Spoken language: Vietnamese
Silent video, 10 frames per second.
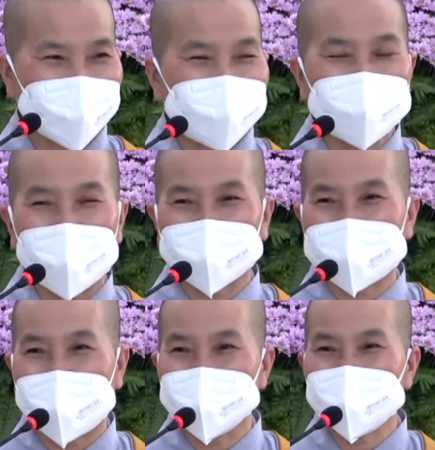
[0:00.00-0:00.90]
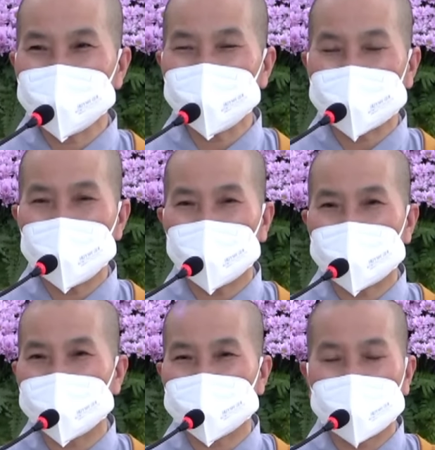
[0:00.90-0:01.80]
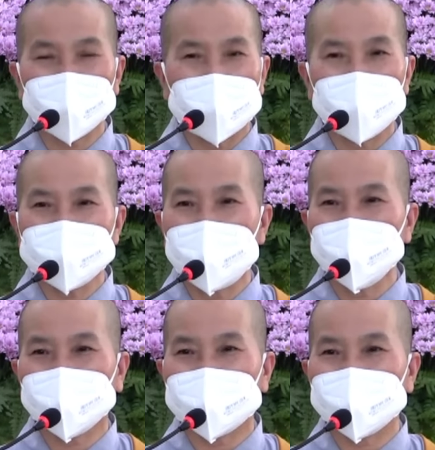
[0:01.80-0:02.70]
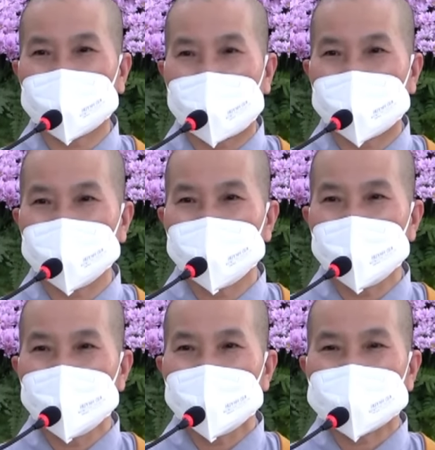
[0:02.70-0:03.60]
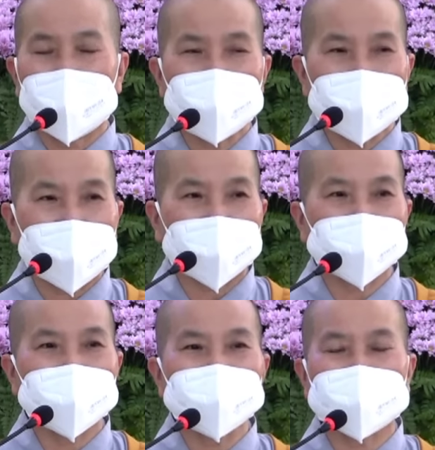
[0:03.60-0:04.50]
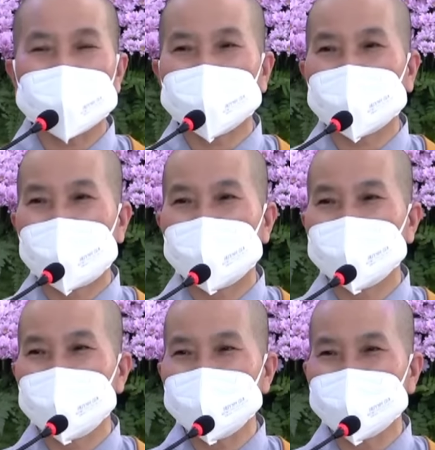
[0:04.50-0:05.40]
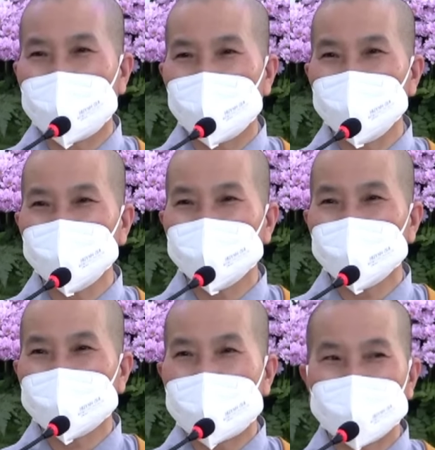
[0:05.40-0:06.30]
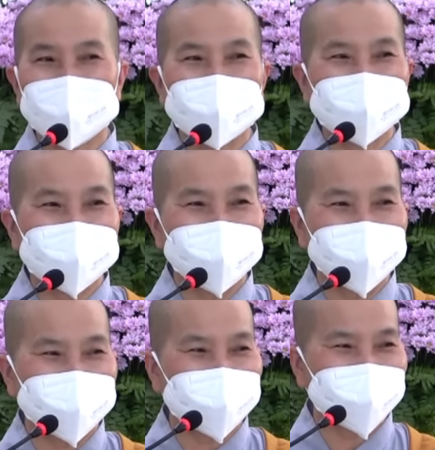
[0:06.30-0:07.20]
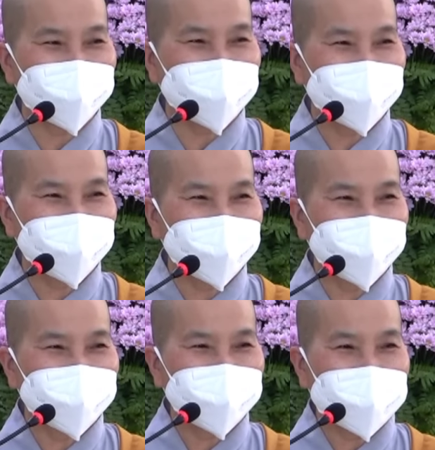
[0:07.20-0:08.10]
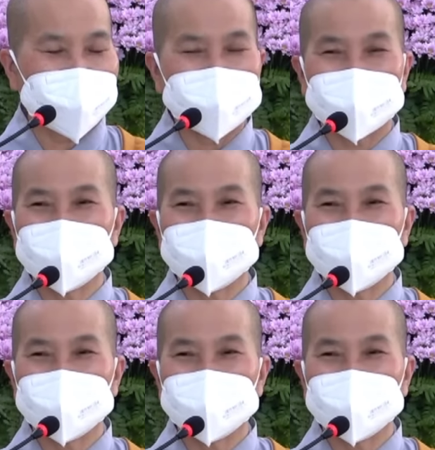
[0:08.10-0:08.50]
Đức Phật dạy cho chúng ta một đời sống thông dong tự tại, chẳng màng đến tiền tài danh vọng. Làm được chưa? Hay là